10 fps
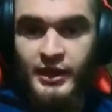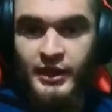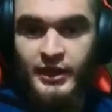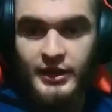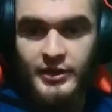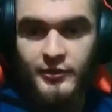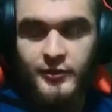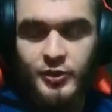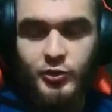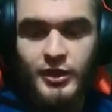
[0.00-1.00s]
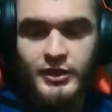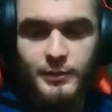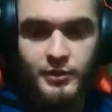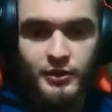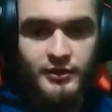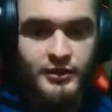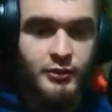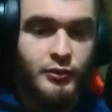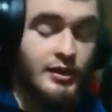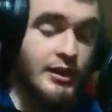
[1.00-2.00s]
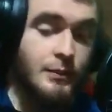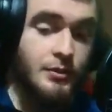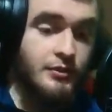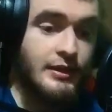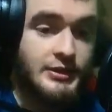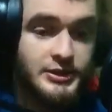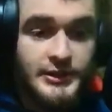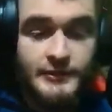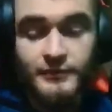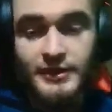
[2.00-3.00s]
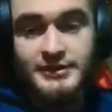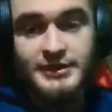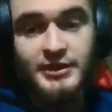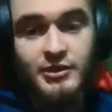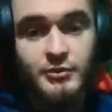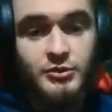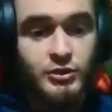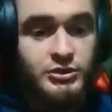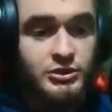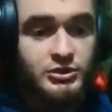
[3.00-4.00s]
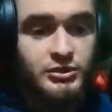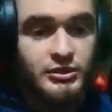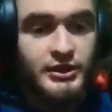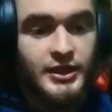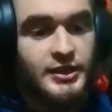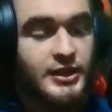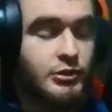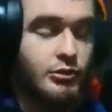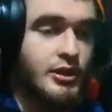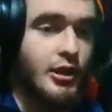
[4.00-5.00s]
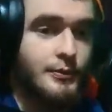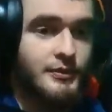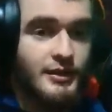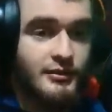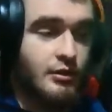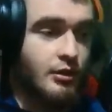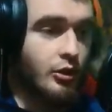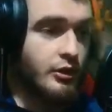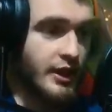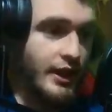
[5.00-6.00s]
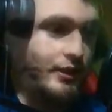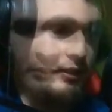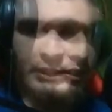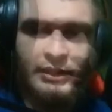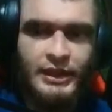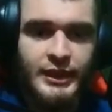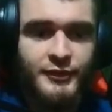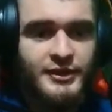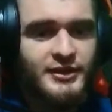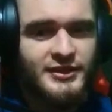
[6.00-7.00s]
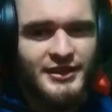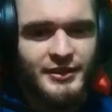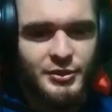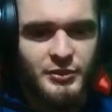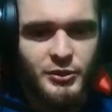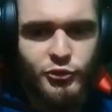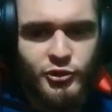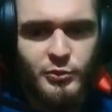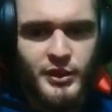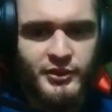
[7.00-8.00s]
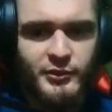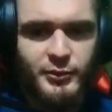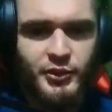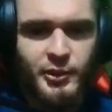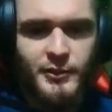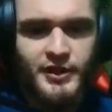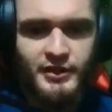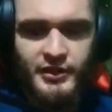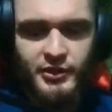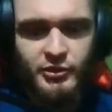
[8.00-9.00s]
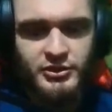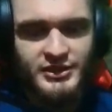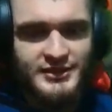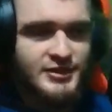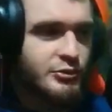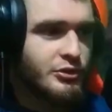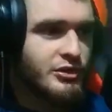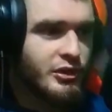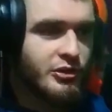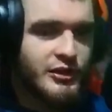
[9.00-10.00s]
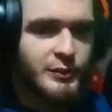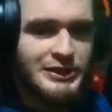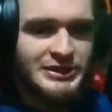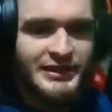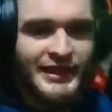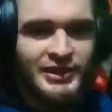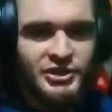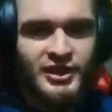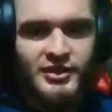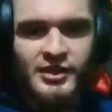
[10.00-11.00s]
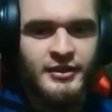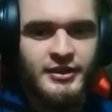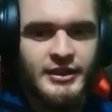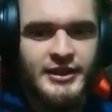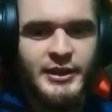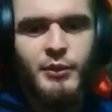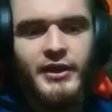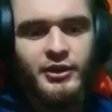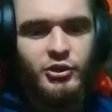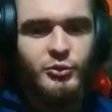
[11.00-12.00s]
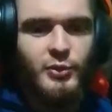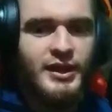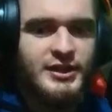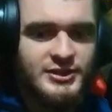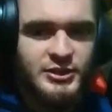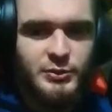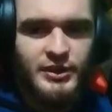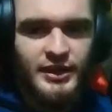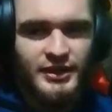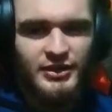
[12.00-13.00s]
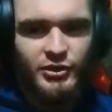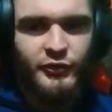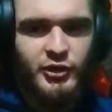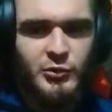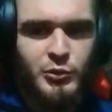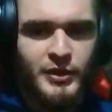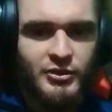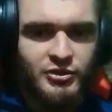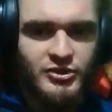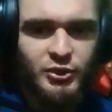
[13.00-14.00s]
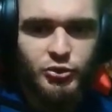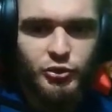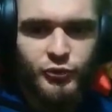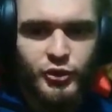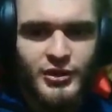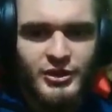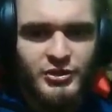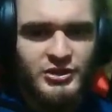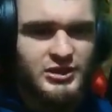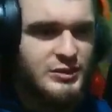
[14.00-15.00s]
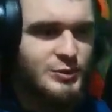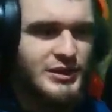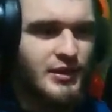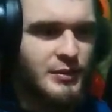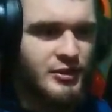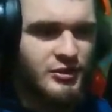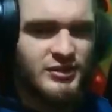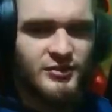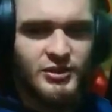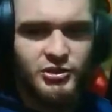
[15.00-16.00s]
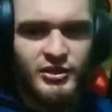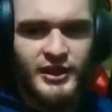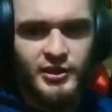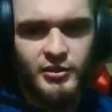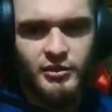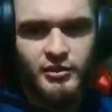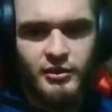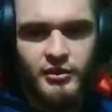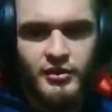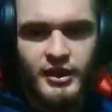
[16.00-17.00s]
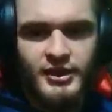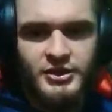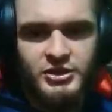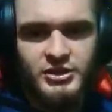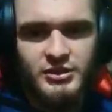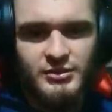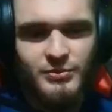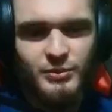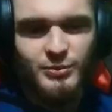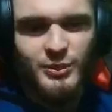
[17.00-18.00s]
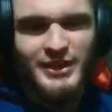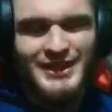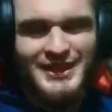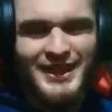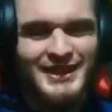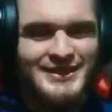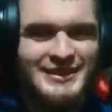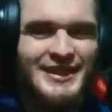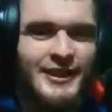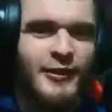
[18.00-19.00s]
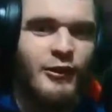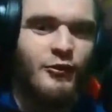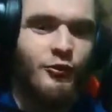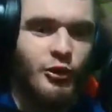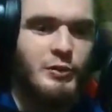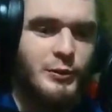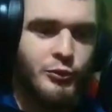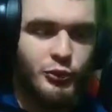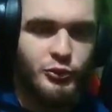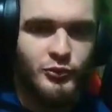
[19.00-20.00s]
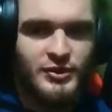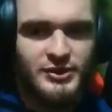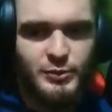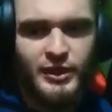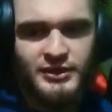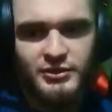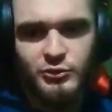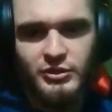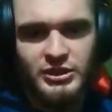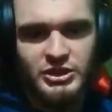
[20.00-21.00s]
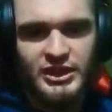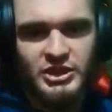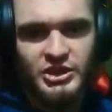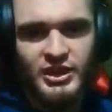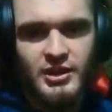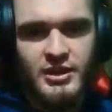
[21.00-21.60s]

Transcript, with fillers: indywidualny proces składania postaci, więc jak ją złożysz, jedna i druga opcja jest ok. Efekty tych przedmiotów są bardzo podobne, tylko że zyskujesz na rocket Belcie dasha i chyba jak odpalasz sobie dowolną umiejętność kierunku wroga, to jeszcze speeda miasz zwiększonego ale czy penetracja w formie punktów jest bardziej skuteczniejsza?